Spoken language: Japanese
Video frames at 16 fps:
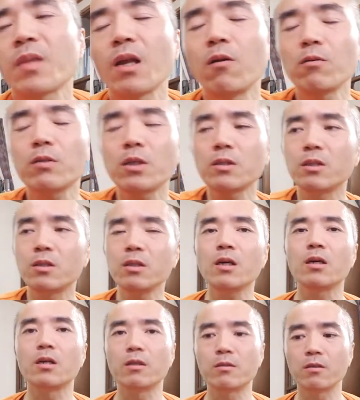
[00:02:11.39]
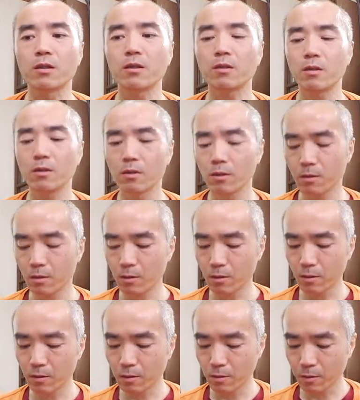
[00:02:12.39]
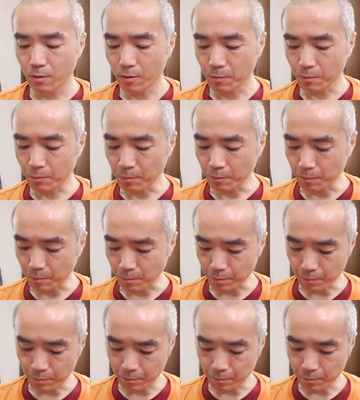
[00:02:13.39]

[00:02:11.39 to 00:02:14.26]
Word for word: あ大さじ2杯ですね、うん